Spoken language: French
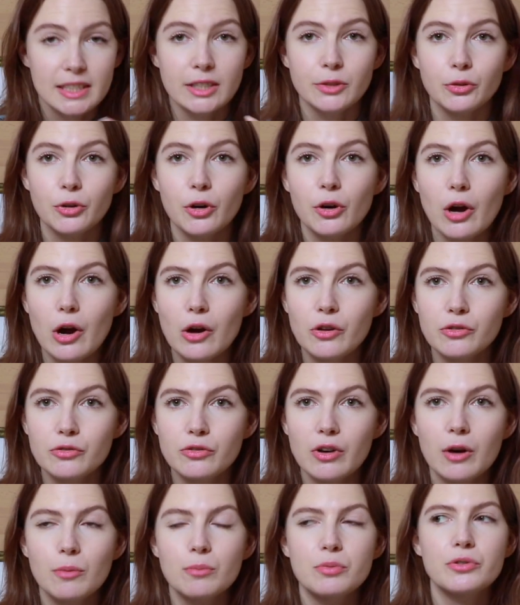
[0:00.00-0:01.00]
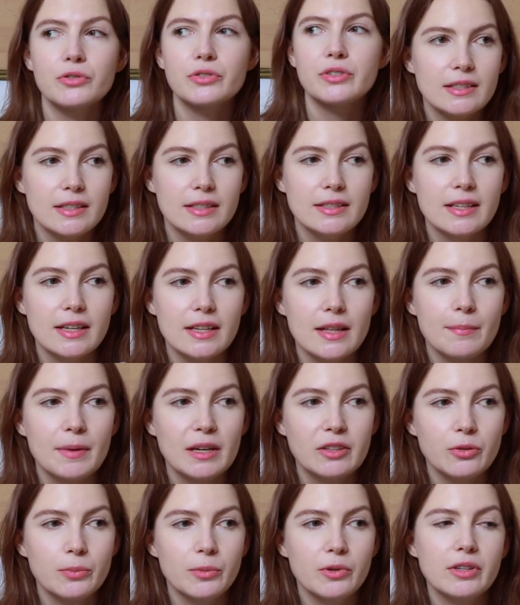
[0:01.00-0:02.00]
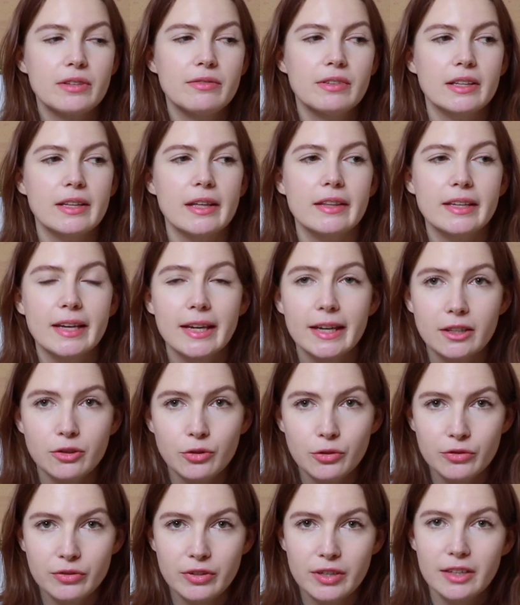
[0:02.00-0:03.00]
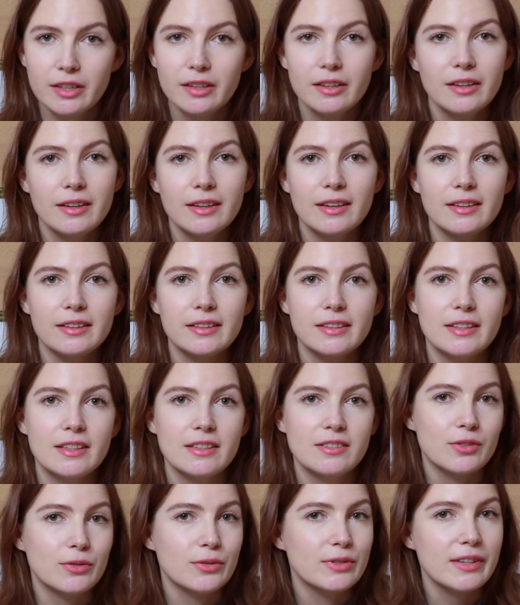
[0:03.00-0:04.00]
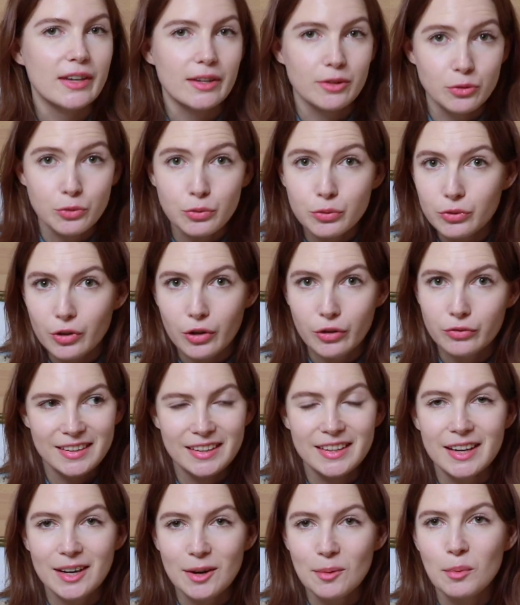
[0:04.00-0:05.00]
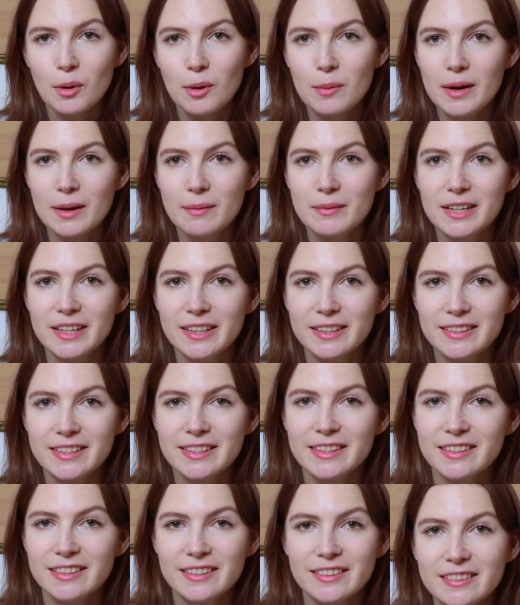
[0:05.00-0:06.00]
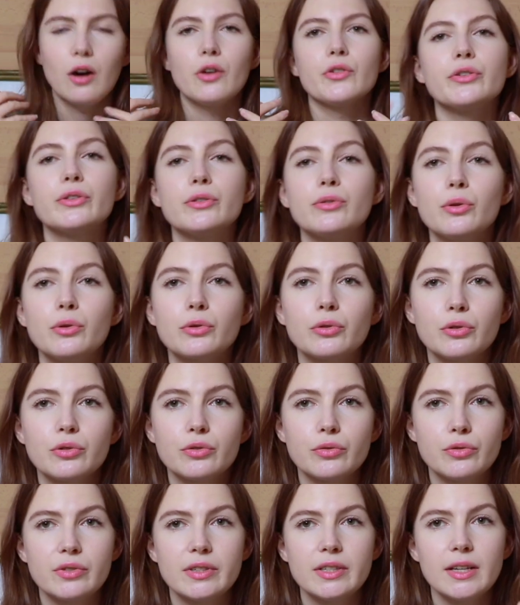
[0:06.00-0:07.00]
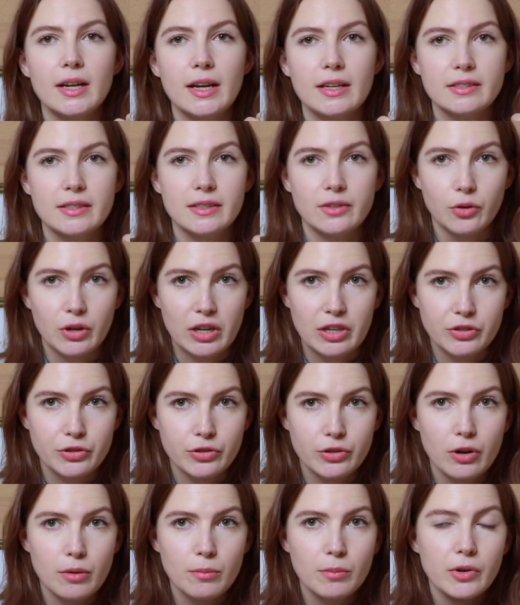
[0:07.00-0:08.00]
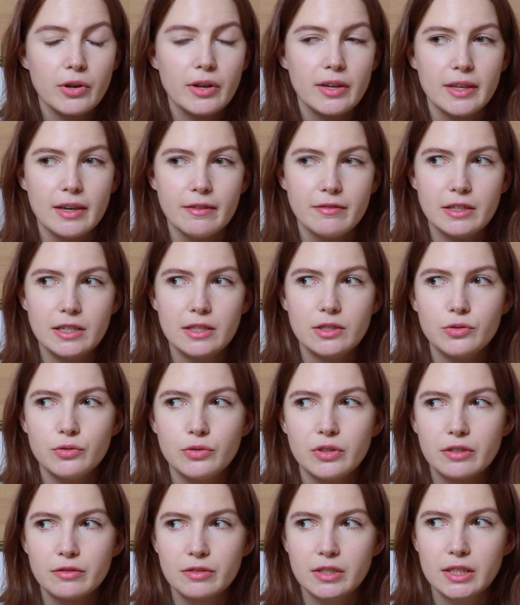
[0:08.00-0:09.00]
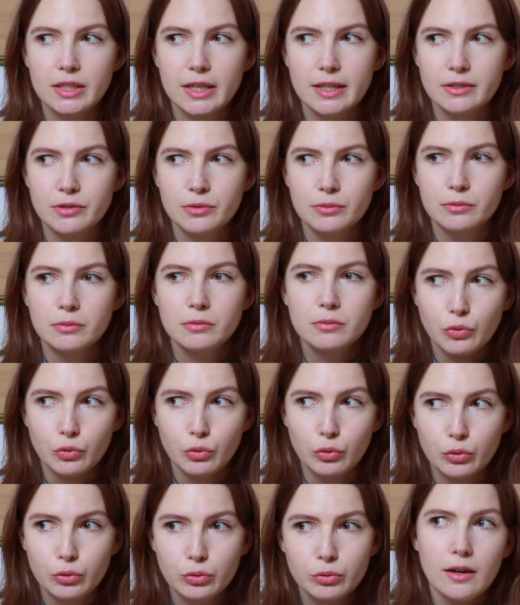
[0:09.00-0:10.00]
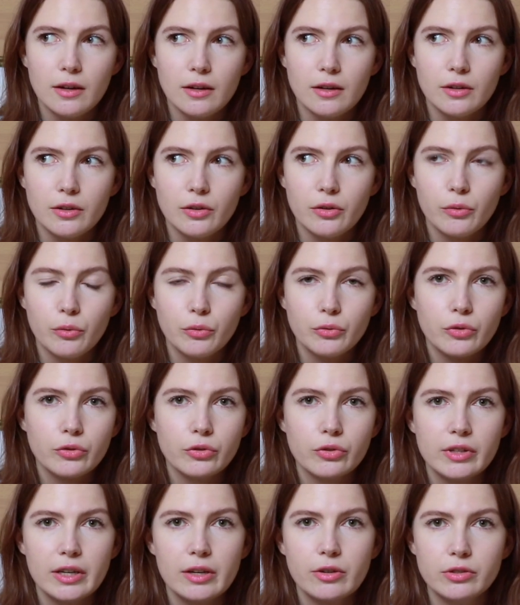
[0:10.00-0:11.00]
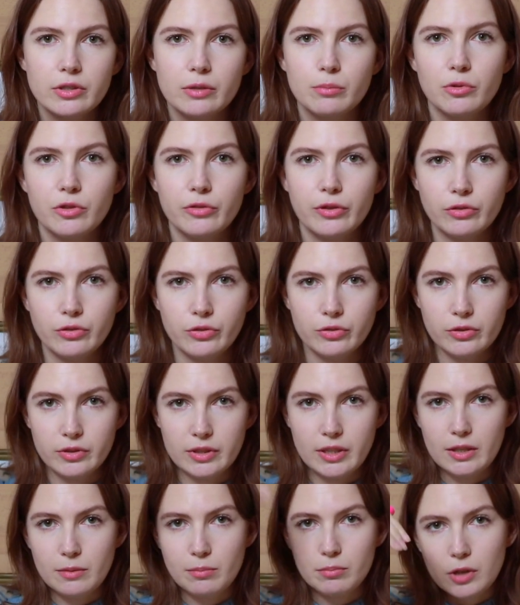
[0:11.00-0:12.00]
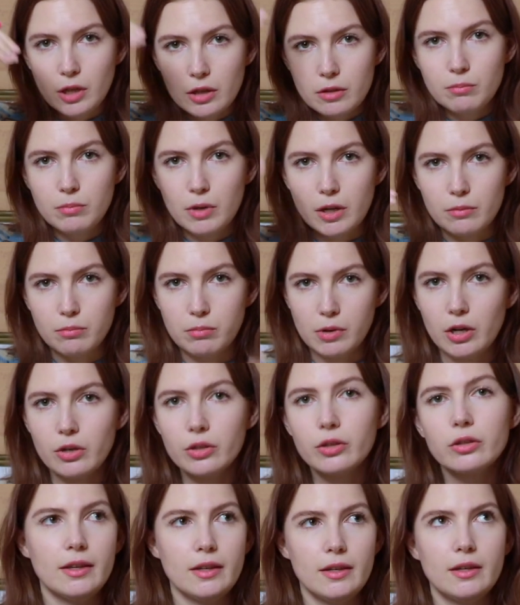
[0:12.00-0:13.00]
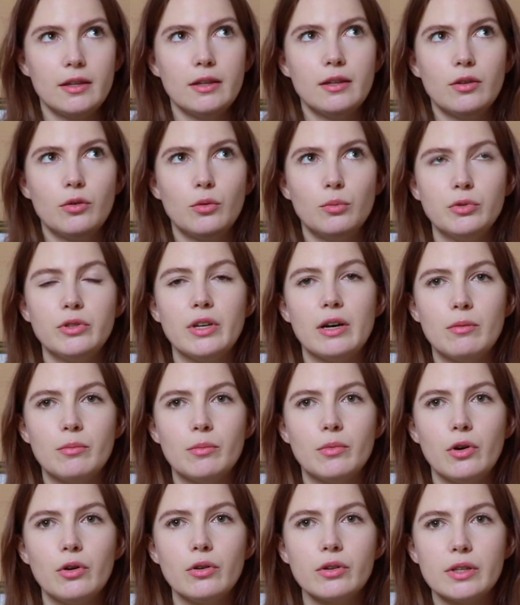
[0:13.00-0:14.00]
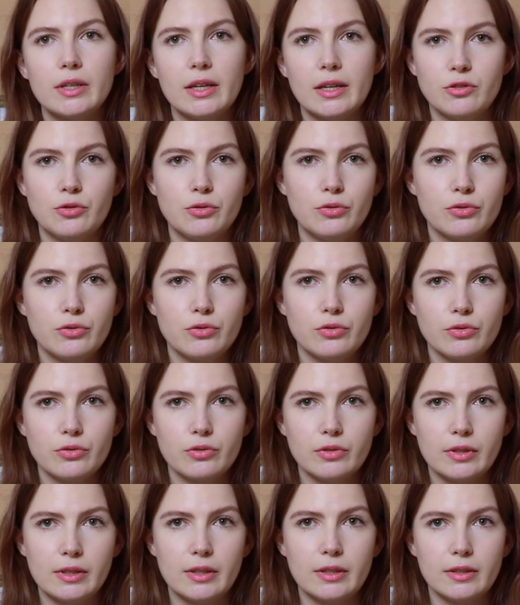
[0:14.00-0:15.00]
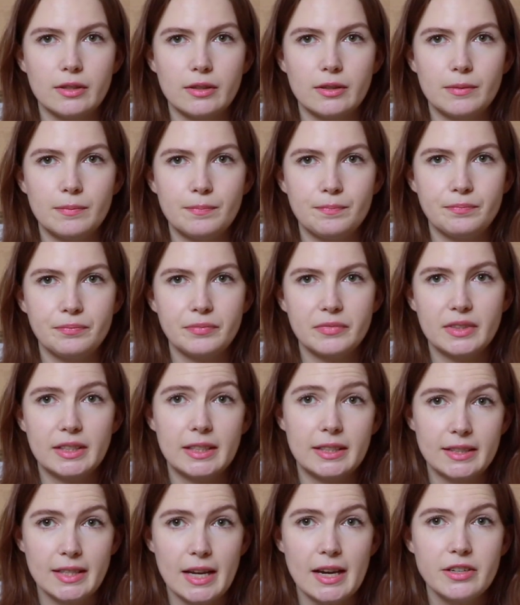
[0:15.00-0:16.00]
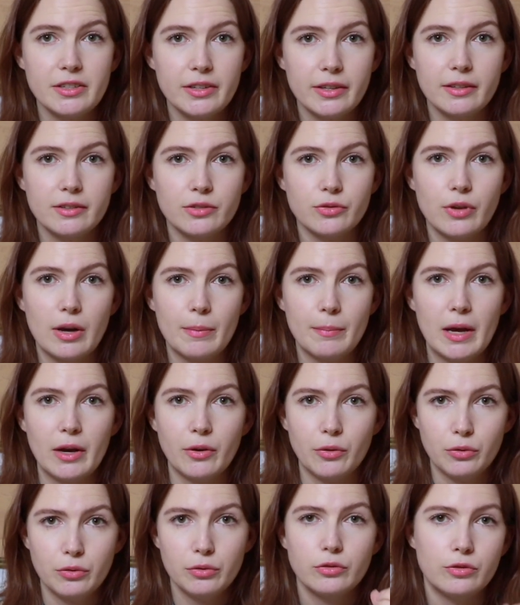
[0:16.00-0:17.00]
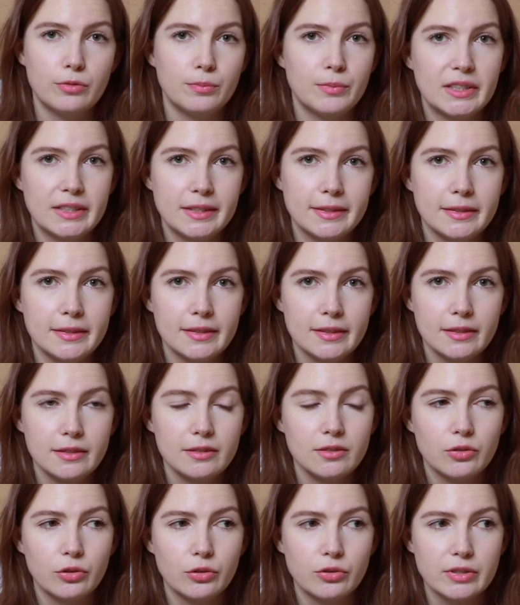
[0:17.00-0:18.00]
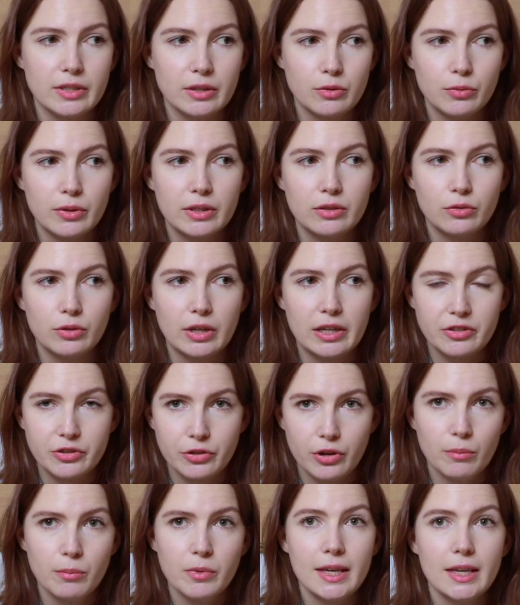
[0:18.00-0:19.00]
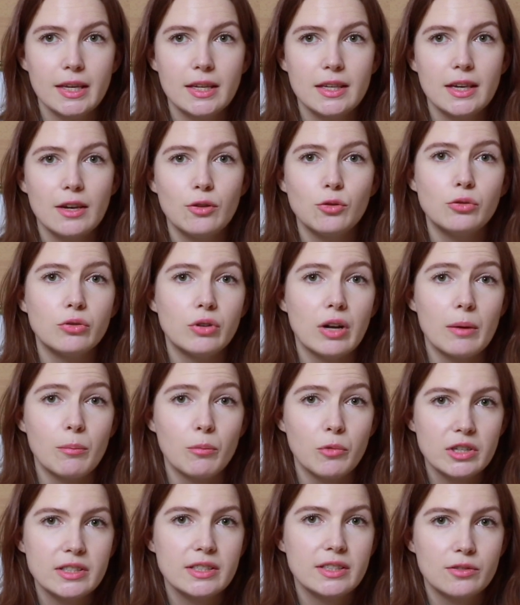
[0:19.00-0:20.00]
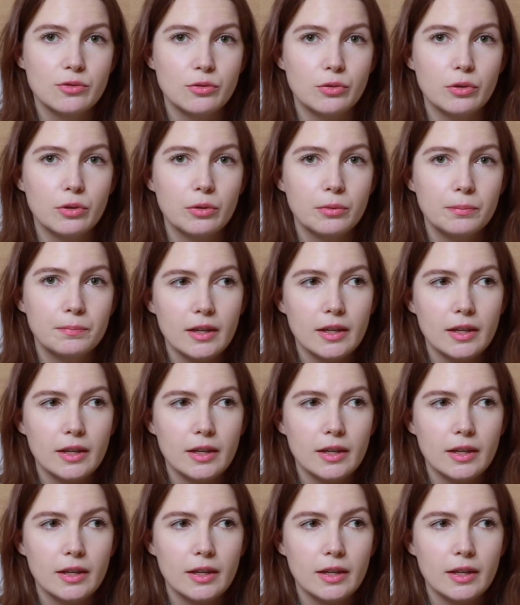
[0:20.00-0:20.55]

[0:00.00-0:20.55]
Et donc, encore une fois, en plus, c'est que c'est un appartement qui vient d'être rénové qui est censé être tout neuf et un problème électrique. Ensuite, autre souci, là c'est dans la chambre, il y avait une infiltration d'eau. Euh, on entendait quand il pleuvait, on entendait des plocs, plocs, plocs. et au bout d'un moment, il y a juste des, des, taches qui sont apparues d'humidité dans un coin de la chambre et il y a eu de la moisissure.